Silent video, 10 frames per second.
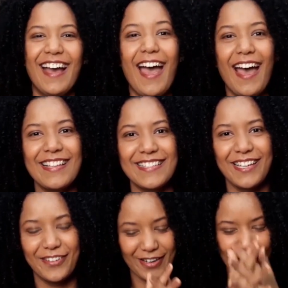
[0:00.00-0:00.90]
ah,
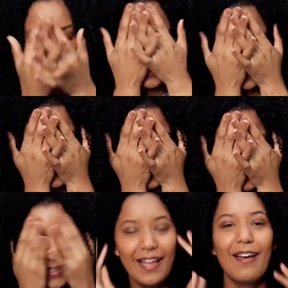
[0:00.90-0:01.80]
senhor amado.
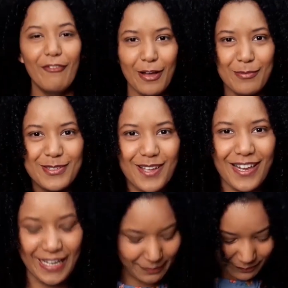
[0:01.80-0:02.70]
Vamos
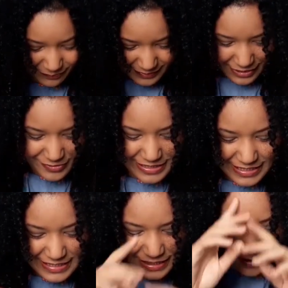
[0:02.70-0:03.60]
só ler. Então diz
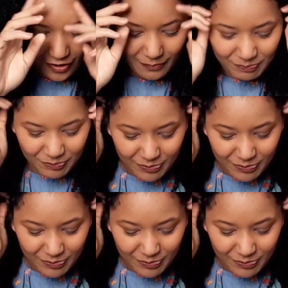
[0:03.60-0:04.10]
assim, ó.